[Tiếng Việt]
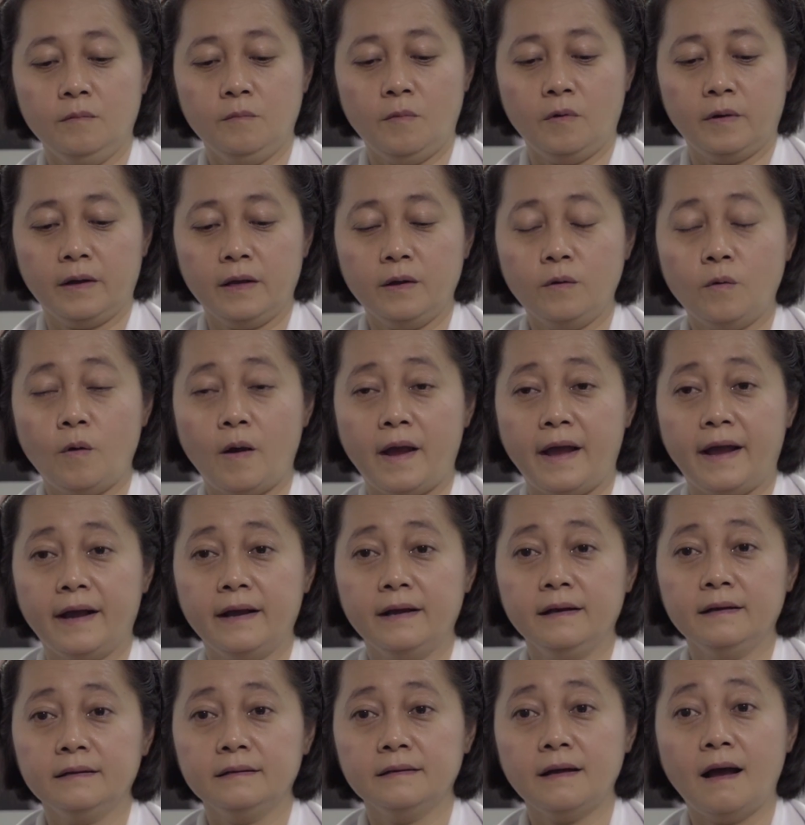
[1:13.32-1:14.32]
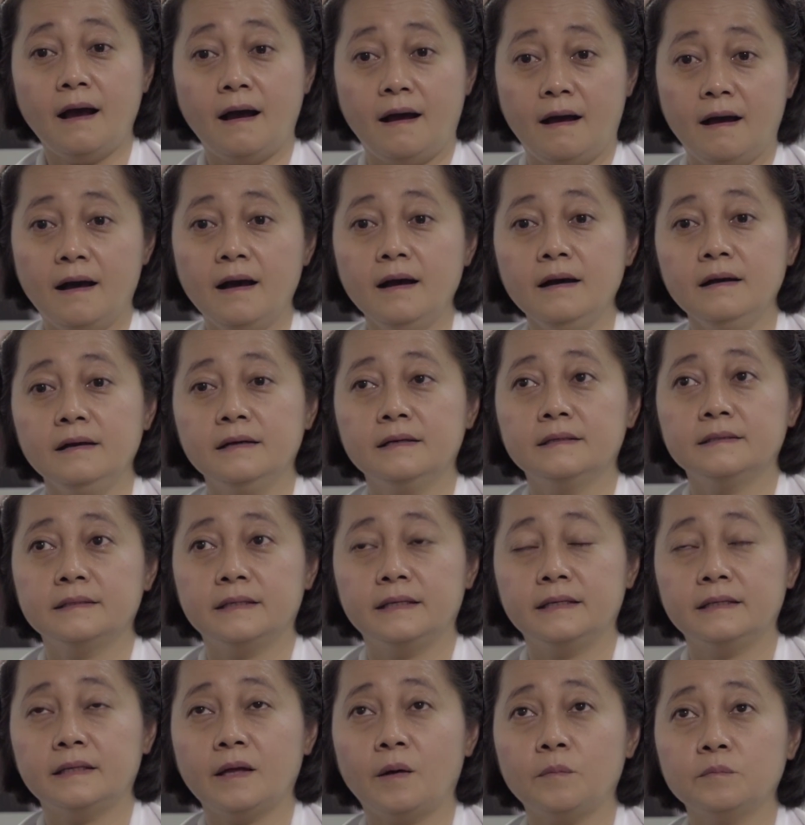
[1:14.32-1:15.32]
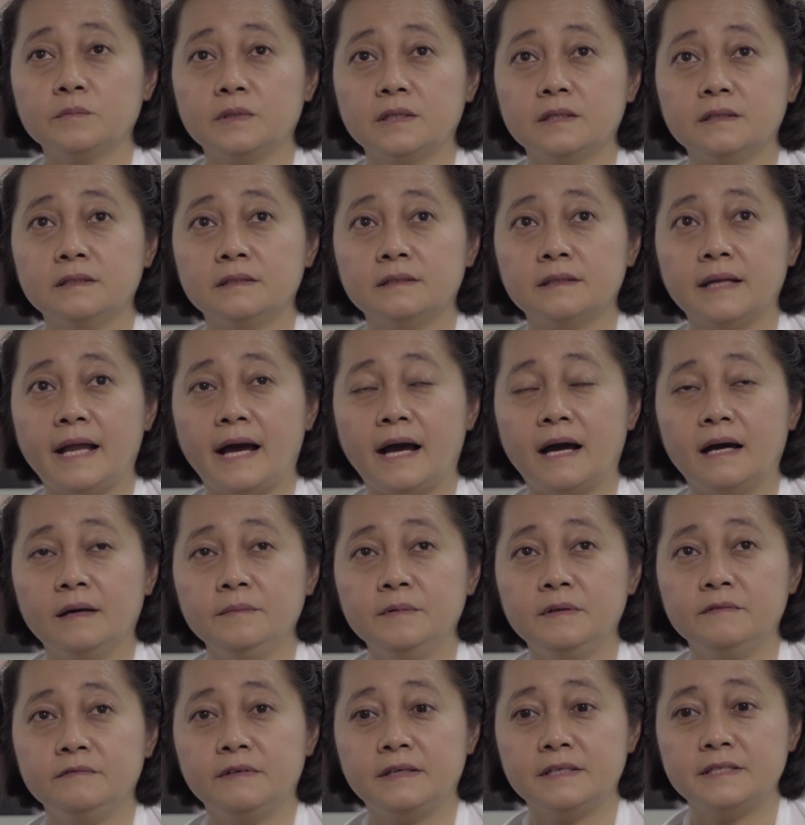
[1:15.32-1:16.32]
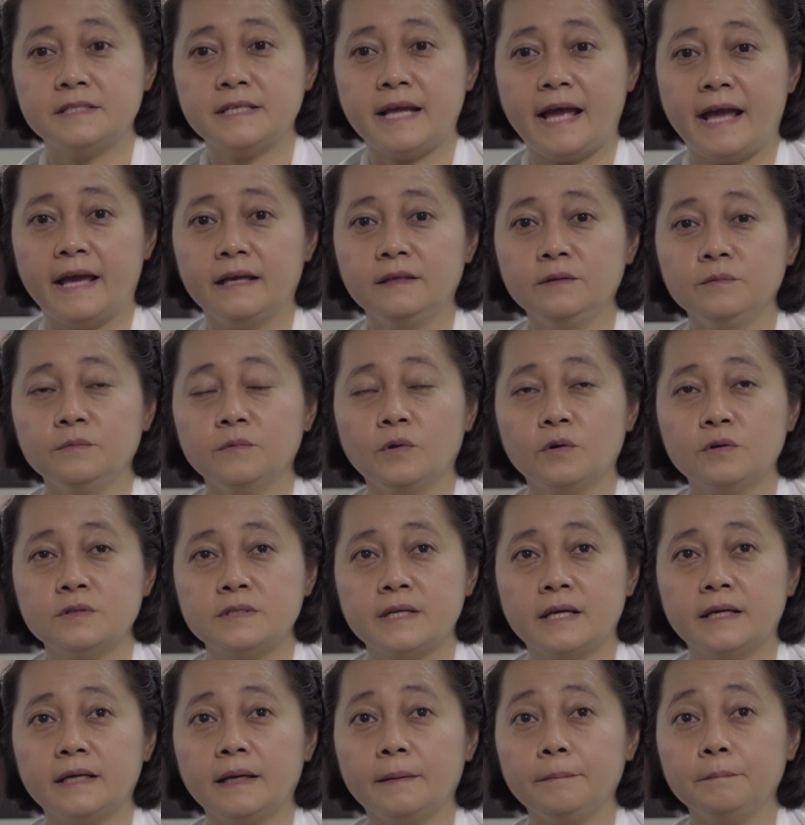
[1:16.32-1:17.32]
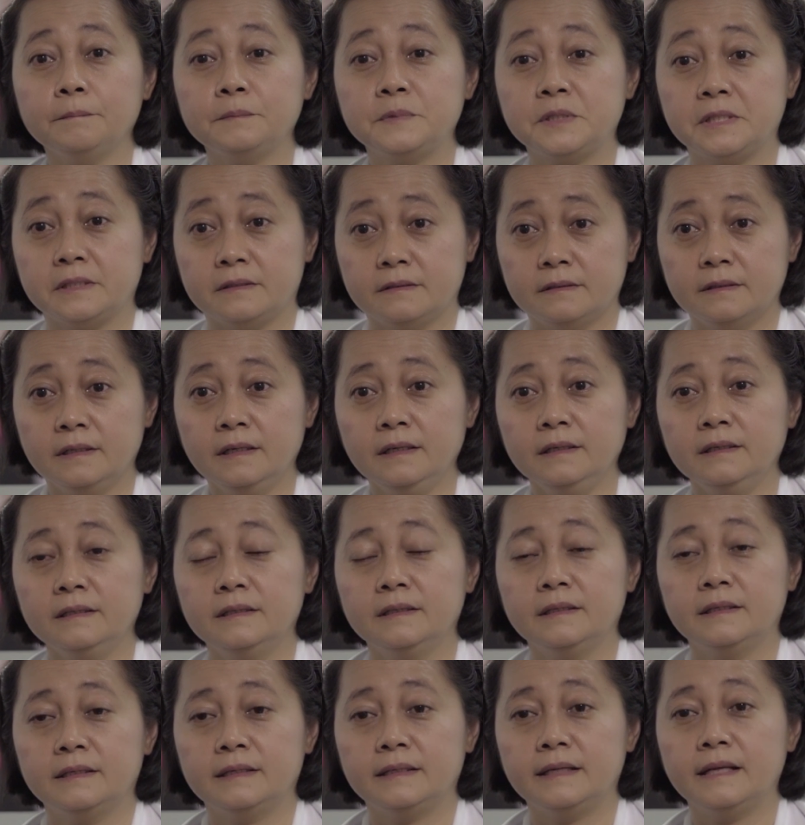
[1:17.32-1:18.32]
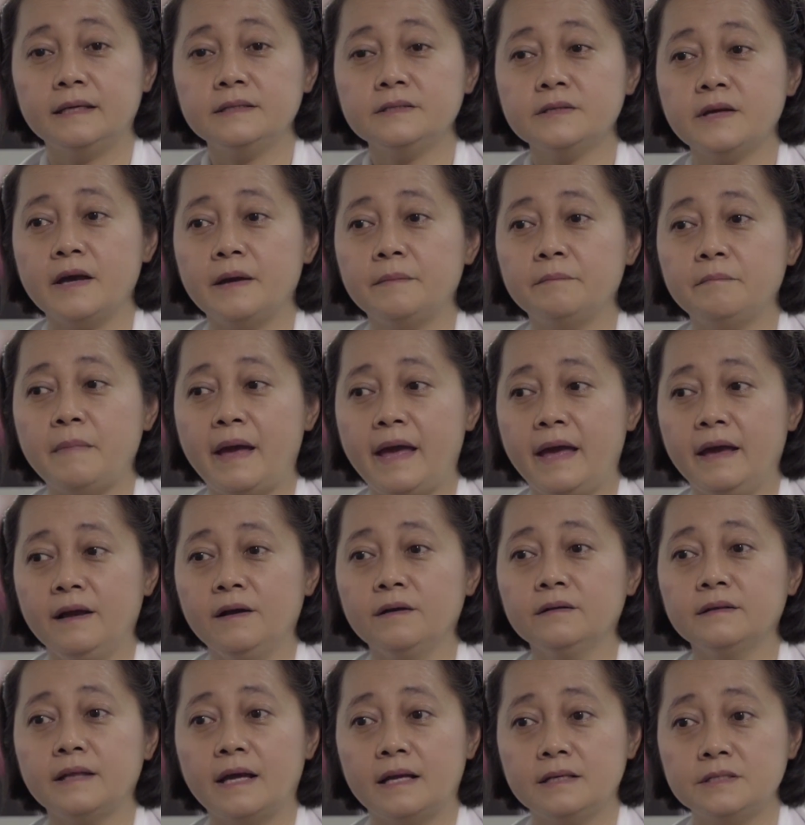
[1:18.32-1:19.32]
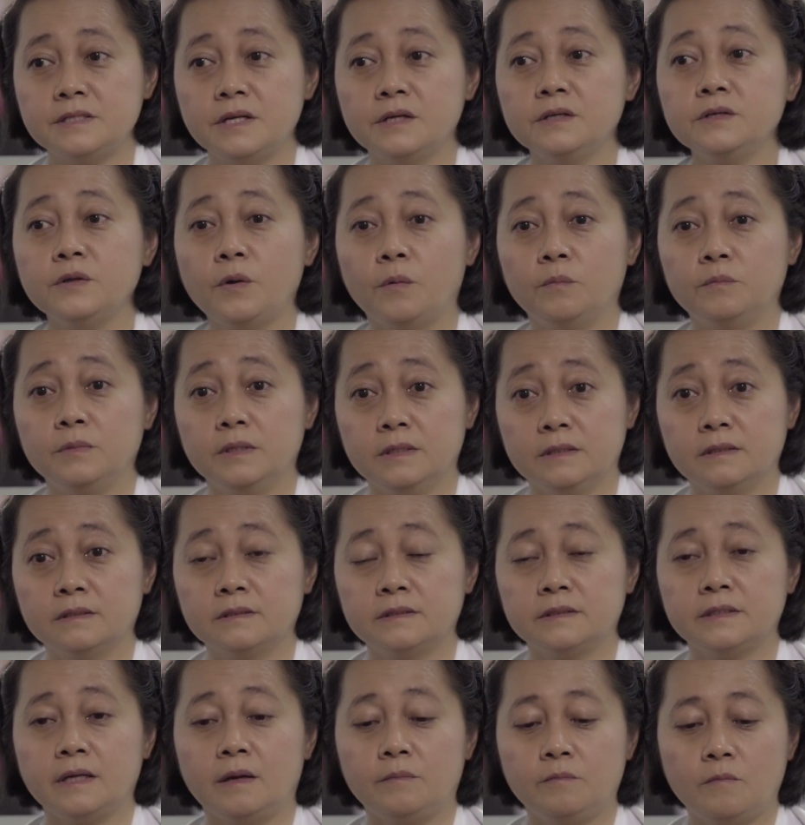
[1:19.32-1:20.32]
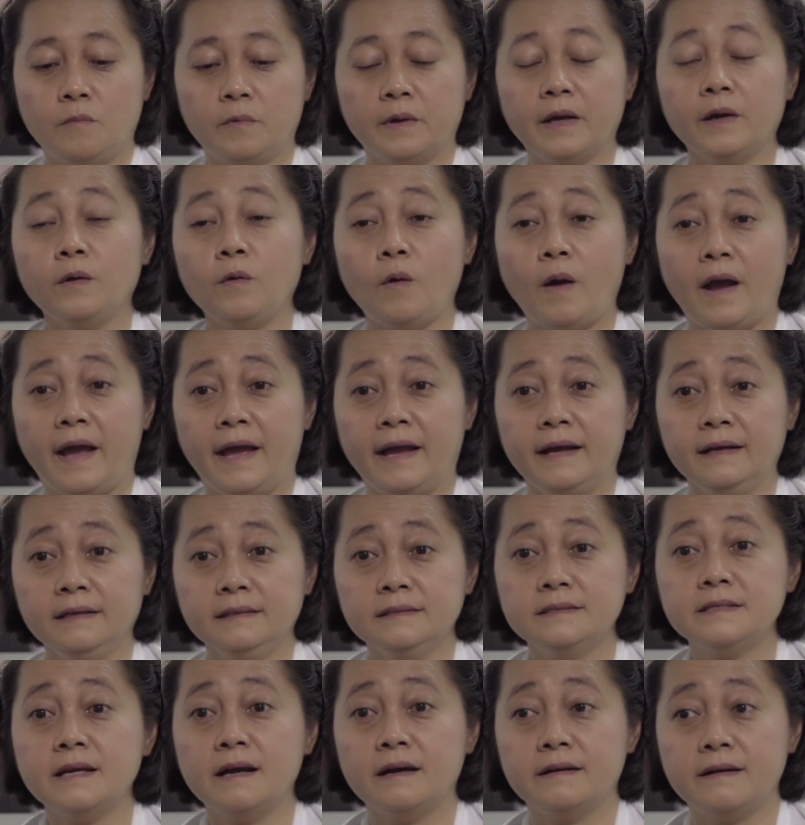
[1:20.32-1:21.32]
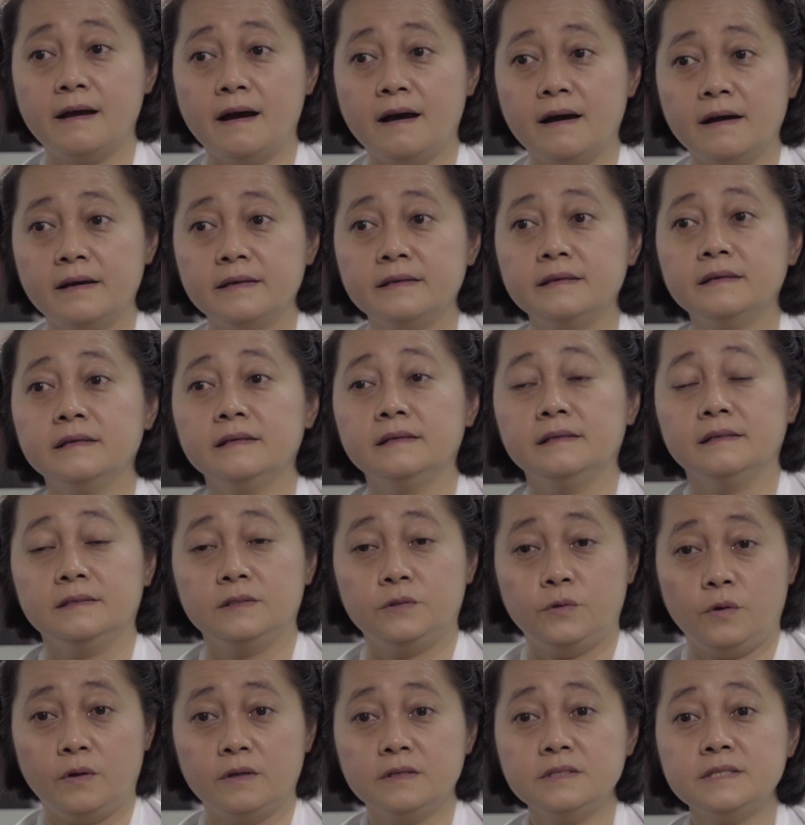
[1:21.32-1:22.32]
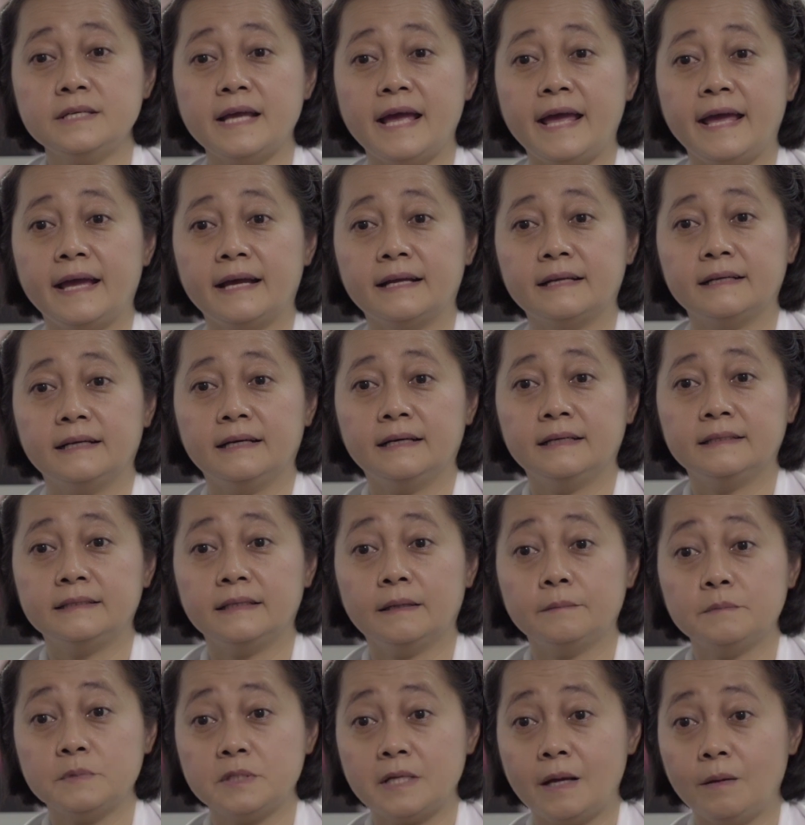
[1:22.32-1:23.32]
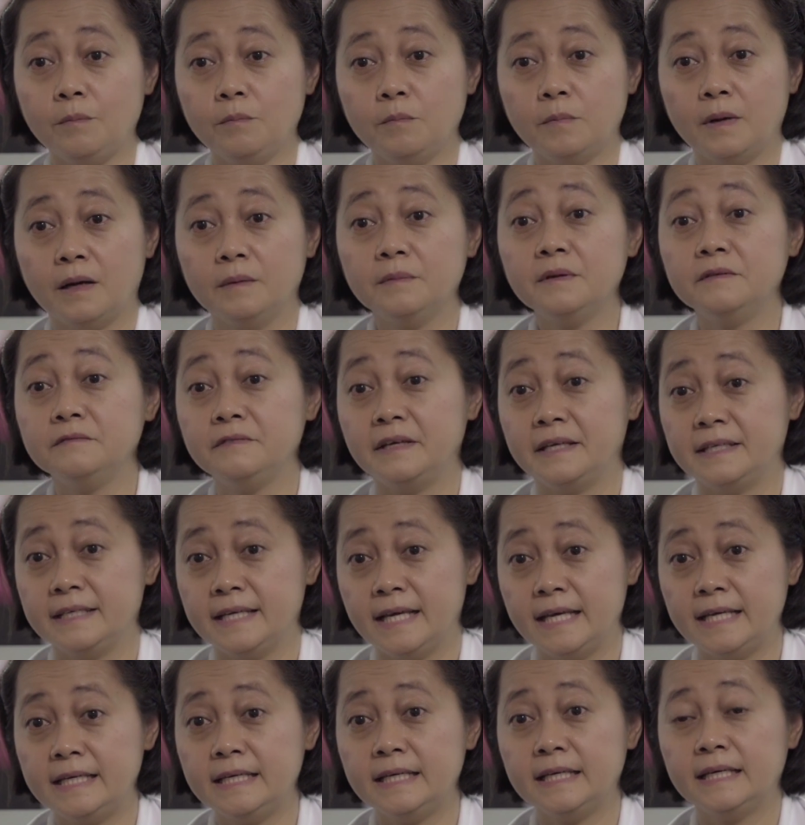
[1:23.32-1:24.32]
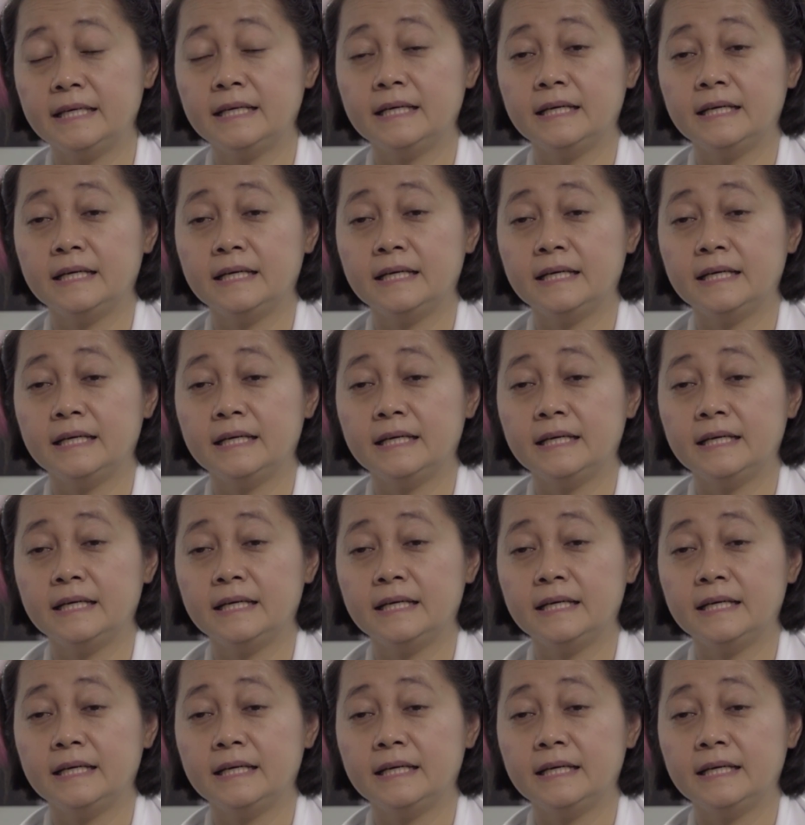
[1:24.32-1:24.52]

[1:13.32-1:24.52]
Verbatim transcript: có một cái khoảng hở thì thông thường là ở bệnh viện sản chúng tôi sẽ cấp sữa để cho em bé có thể sử dụng được trong một cái khoảng chờ đợi chuyển sang à, chăm sóc ở bệnh viện nhi